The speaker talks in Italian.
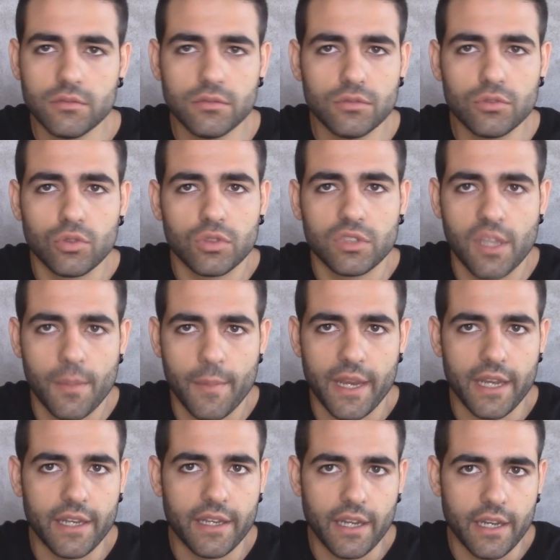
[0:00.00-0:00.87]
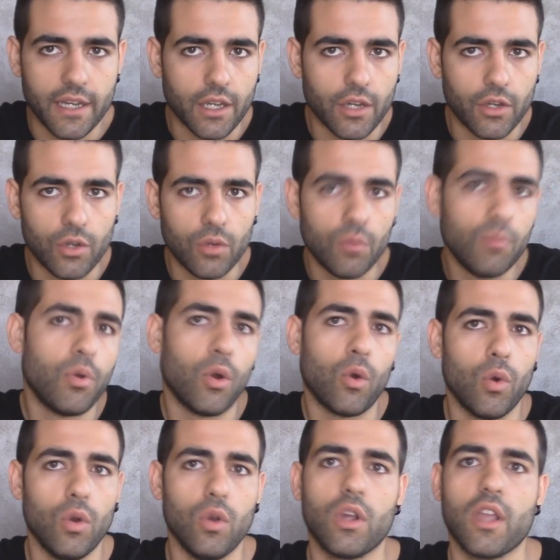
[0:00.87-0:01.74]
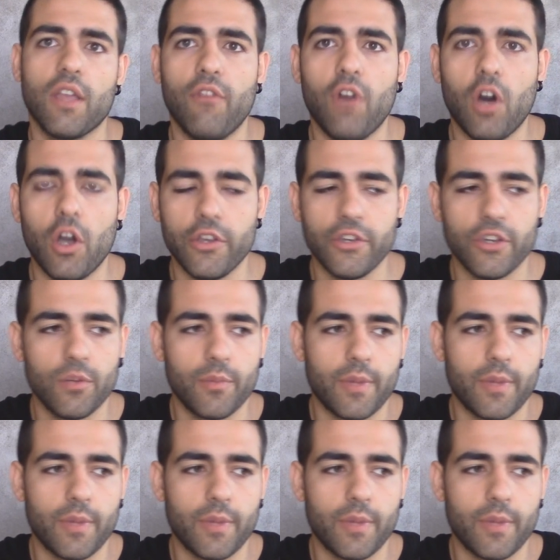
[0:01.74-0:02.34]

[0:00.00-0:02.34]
giustamente dicono un po' quello che vogliono